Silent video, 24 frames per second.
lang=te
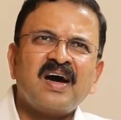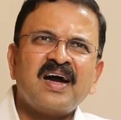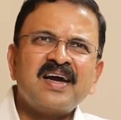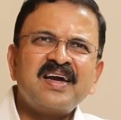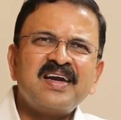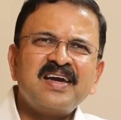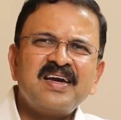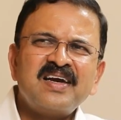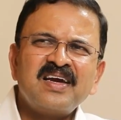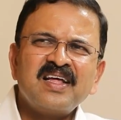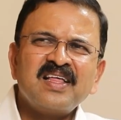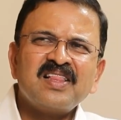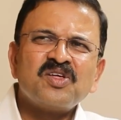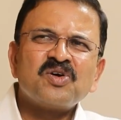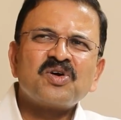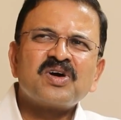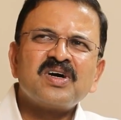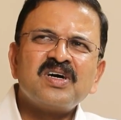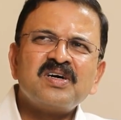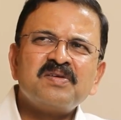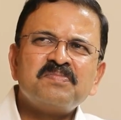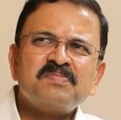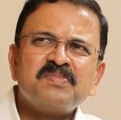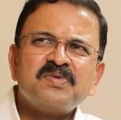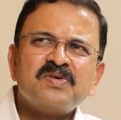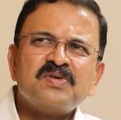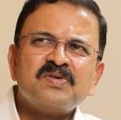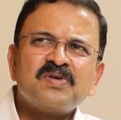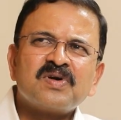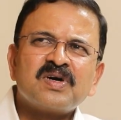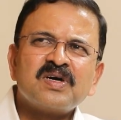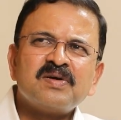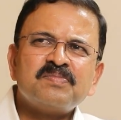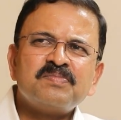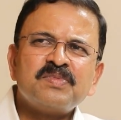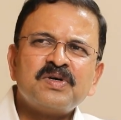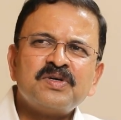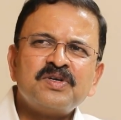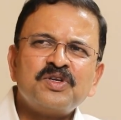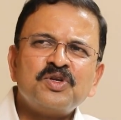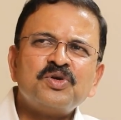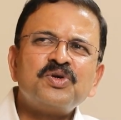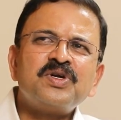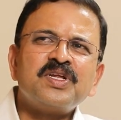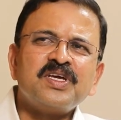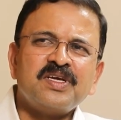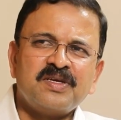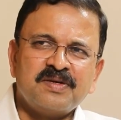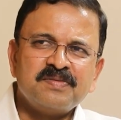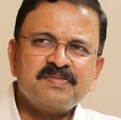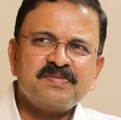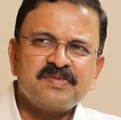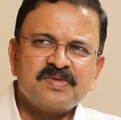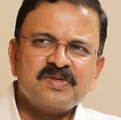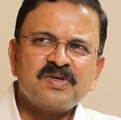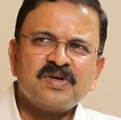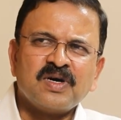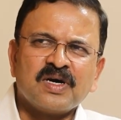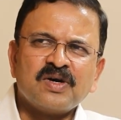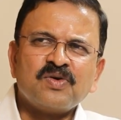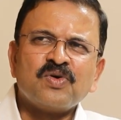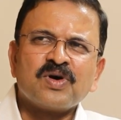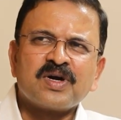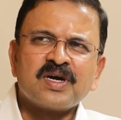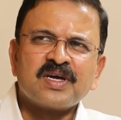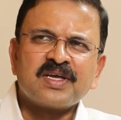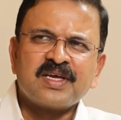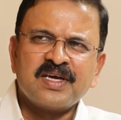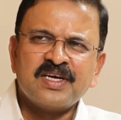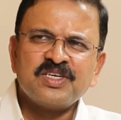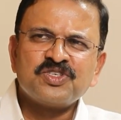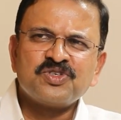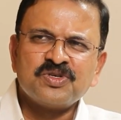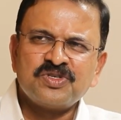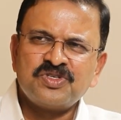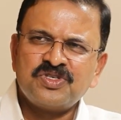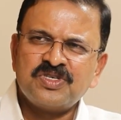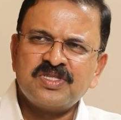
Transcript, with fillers: అంటే అది ఒక ఒక డ్యూటీ ఒక కేసు hmm.